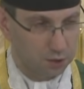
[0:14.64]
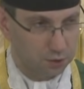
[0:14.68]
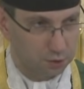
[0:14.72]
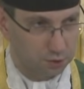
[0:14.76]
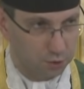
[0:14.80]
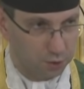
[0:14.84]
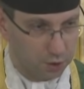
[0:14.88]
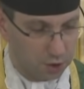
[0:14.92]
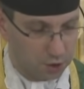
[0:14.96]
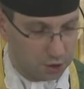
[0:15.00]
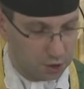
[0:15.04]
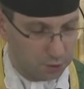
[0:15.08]

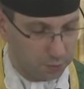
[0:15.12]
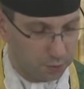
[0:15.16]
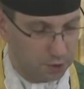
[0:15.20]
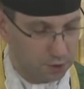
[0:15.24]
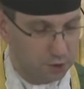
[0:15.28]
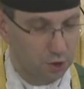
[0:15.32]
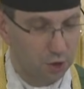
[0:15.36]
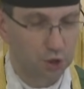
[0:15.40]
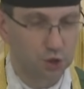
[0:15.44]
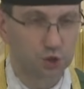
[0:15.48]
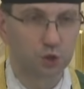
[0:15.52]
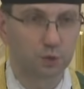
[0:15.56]
które, żeby
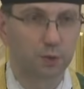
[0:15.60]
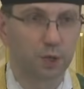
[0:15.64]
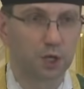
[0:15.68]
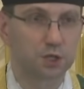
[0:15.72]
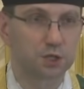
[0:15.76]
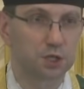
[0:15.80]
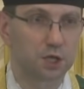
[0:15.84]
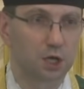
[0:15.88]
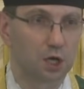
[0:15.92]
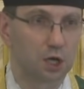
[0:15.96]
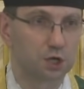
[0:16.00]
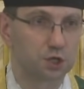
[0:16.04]

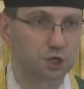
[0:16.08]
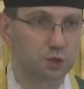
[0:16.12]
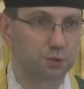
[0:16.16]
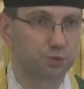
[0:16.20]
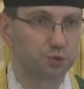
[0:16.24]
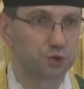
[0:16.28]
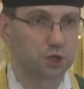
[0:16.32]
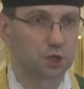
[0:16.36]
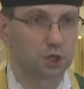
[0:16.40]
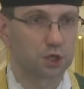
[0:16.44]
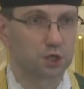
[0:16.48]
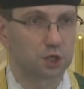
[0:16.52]
zrozumieć, należy
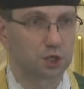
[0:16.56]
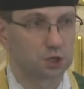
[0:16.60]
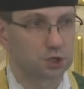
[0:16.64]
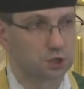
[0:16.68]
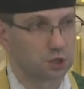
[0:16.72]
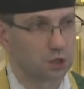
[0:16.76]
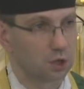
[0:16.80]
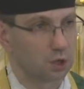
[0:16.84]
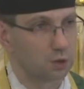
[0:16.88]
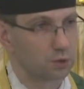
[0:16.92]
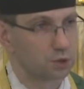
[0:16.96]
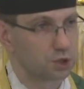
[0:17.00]
przyjrzeć
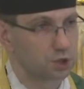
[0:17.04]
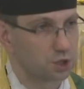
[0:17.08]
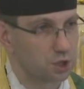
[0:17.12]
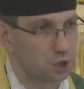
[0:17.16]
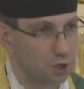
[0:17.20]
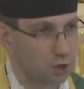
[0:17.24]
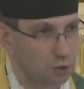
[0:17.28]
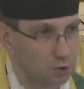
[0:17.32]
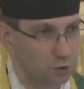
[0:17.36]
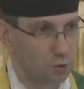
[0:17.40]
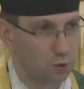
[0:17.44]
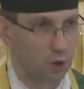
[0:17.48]
się
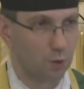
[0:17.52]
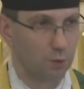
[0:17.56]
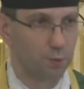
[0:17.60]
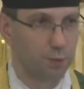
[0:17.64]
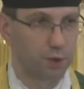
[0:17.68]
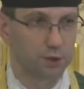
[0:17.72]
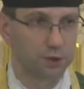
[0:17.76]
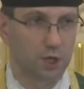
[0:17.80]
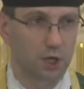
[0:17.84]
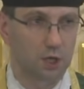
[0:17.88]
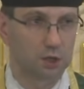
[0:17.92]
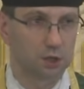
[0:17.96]
szczegółom
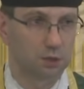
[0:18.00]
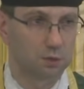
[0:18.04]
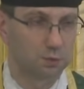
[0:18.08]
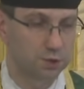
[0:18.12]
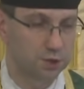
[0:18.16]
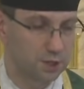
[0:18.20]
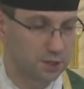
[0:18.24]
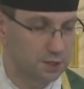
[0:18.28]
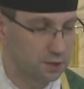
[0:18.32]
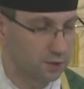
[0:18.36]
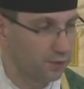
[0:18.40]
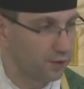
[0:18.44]
podanym
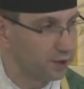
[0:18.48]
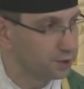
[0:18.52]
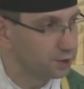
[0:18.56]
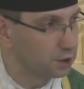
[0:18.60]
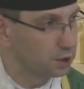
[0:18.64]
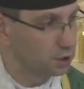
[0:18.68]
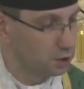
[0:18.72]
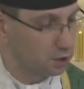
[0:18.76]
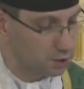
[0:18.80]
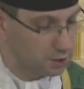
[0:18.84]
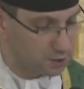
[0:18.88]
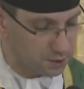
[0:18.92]
przez
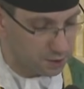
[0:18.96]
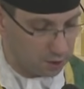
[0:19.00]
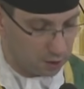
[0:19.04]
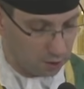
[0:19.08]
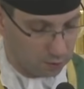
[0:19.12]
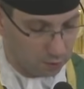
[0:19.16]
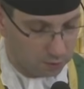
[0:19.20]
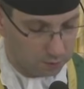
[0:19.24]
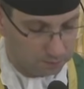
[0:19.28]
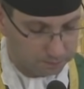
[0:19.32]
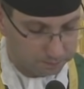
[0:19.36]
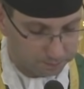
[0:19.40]

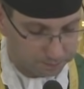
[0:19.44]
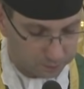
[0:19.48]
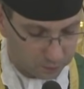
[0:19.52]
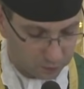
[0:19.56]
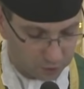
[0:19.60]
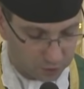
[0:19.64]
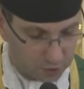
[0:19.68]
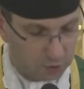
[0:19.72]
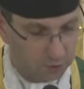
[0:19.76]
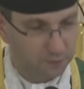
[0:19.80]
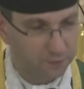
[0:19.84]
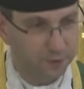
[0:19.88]
ewangelistę
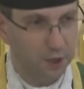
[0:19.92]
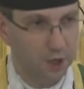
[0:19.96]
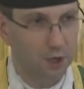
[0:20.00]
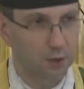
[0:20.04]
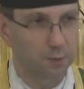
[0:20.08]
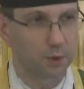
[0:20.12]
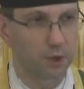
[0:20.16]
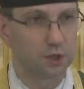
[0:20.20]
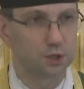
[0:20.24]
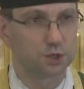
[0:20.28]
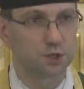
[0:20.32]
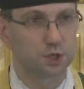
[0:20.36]
w tym
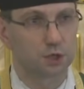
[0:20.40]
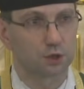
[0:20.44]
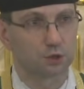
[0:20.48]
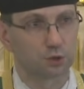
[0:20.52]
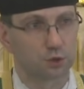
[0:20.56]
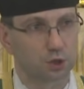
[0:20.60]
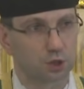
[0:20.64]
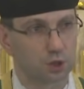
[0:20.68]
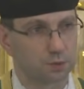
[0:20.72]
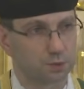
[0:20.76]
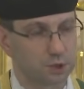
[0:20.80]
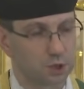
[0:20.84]
fragmencie,
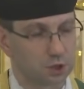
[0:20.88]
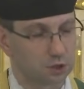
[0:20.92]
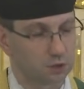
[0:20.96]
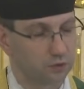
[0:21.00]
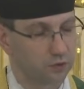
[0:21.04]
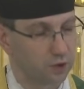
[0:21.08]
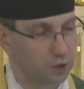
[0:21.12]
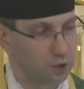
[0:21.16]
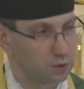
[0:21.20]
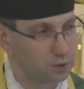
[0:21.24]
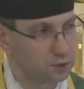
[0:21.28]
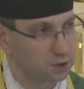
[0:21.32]
który przed
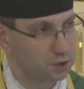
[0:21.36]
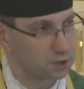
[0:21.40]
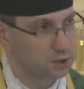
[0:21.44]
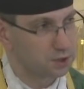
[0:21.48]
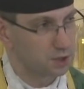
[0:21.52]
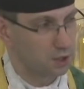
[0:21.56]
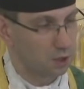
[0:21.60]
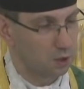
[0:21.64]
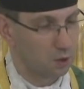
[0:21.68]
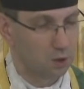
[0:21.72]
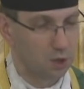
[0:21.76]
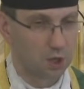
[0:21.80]
chwilą
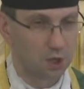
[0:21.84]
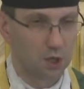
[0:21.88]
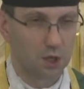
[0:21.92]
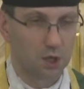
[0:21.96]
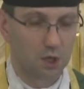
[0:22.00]
został